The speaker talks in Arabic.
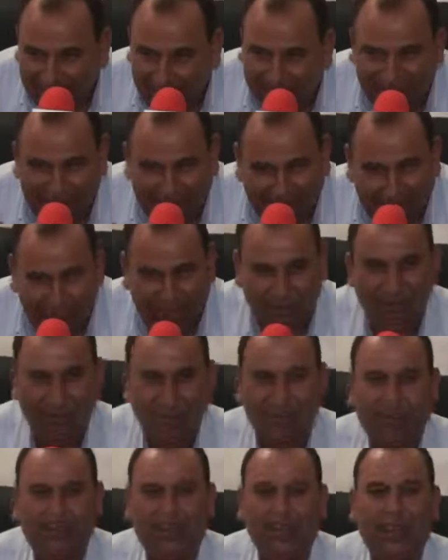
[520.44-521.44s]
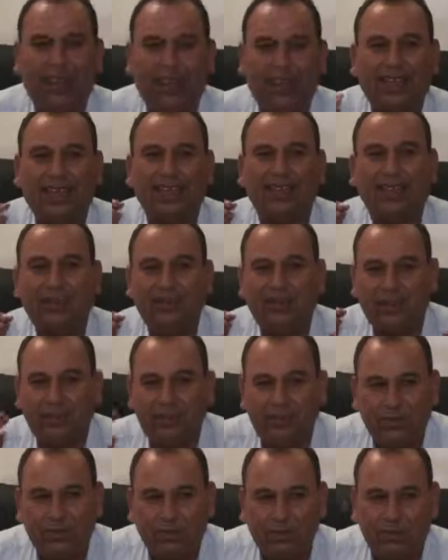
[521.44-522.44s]
هاد الاخوه الكل حنا خدامين
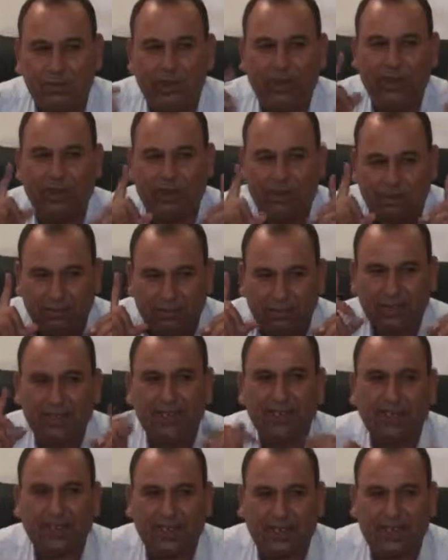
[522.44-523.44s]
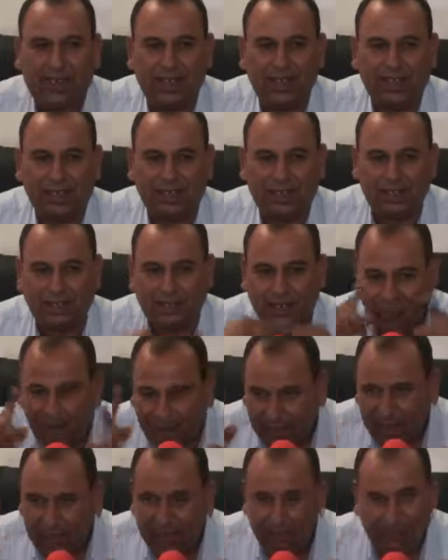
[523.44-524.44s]
بمجموعه ماشي الرئيس
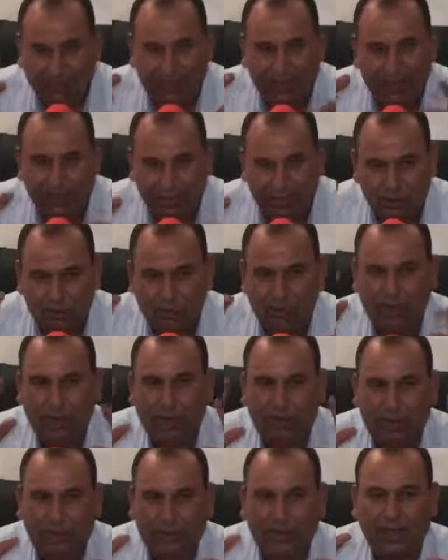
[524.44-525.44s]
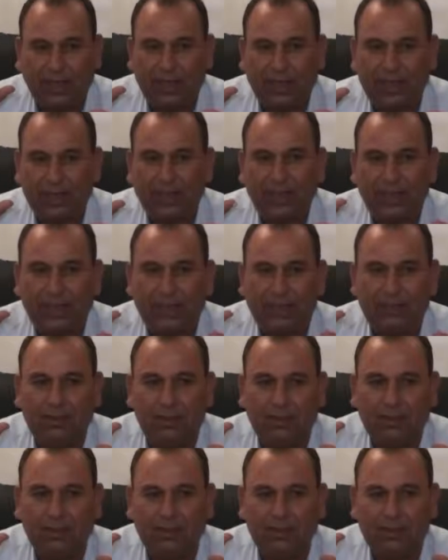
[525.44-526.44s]
خدامين هاد المجموعه مال اللي خدامين
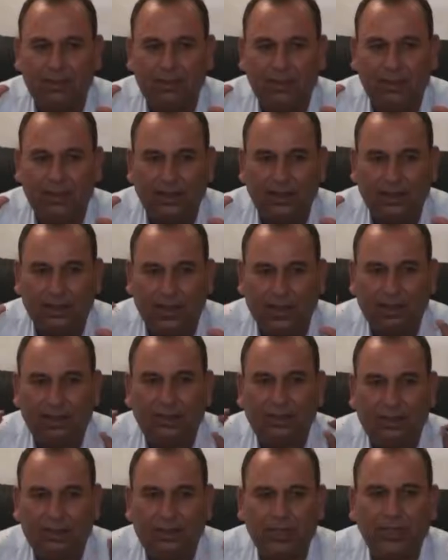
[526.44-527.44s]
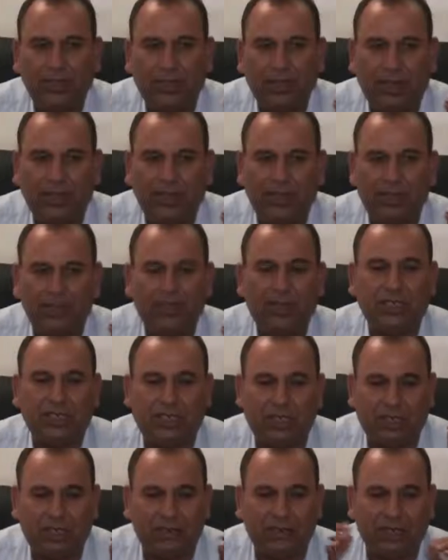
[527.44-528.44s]
كاملين هذا هو باش كاين باش
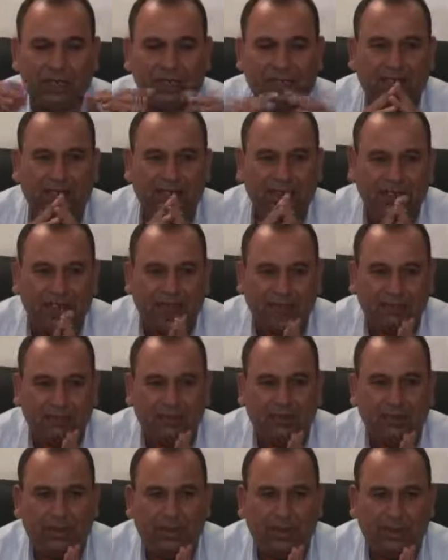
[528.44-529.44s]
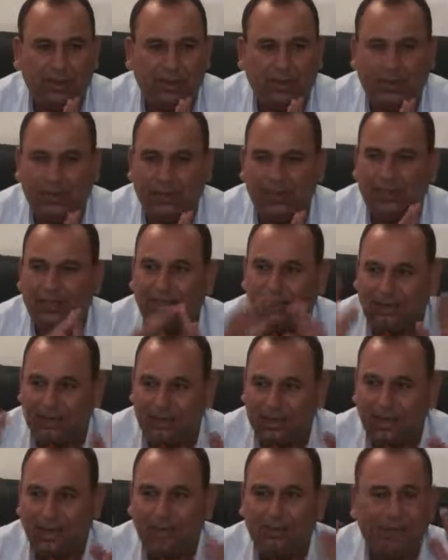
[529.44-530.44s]
باش كاين الحمد لله واحد
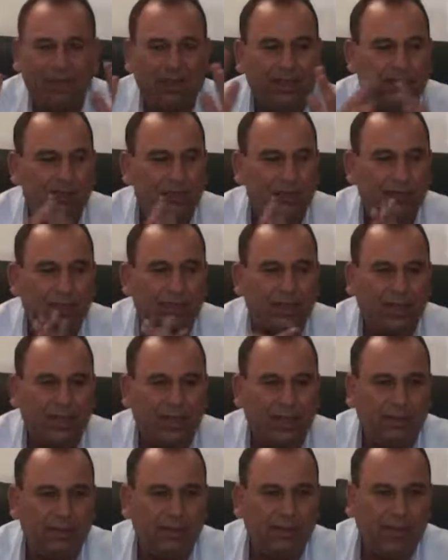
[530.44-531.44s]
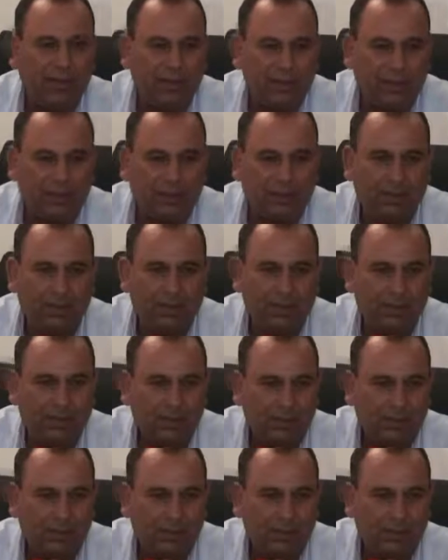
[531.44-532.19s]
بهاد المجموعه كامله خدامه